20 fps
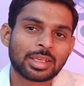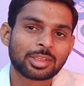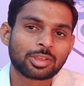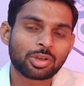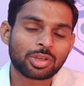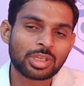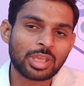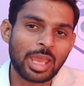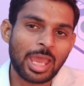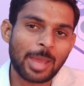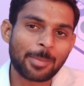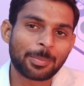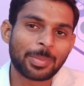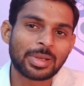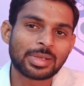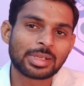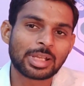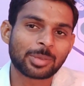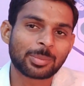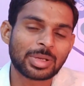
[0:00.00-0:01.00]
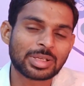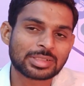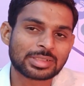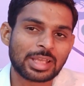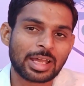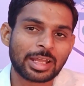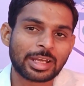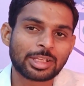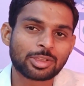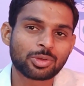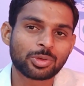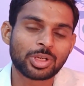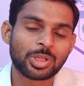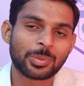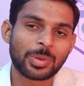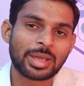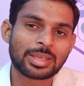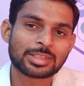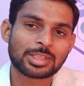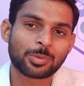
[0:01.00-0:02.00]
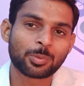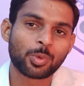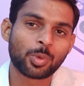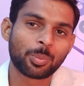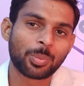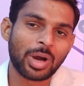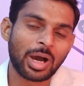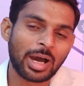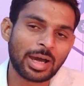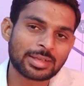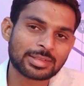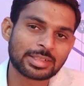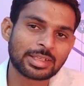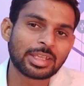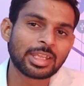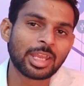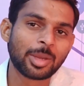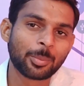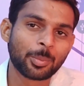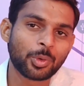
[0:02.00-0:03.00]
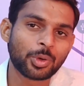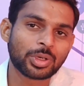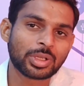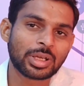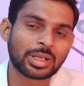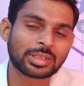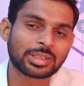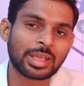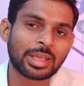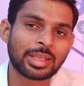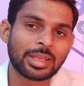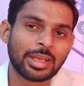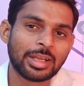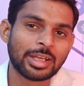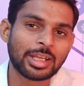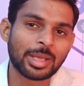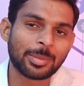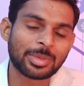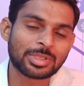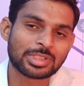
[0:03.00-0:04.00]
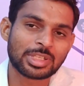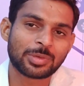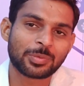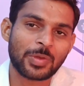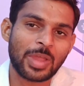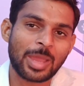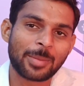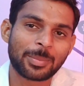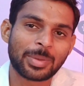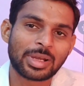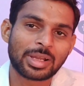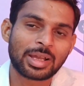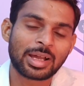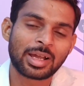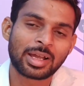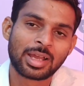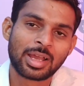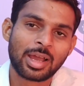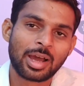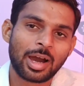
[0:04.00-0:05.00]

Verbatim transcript: क्योंकि एप्पल लगभग सारे जो डिवाइस है वो बाहर से ही इंपोर्ट करता है इंडिया में सिर्फ एप्पल का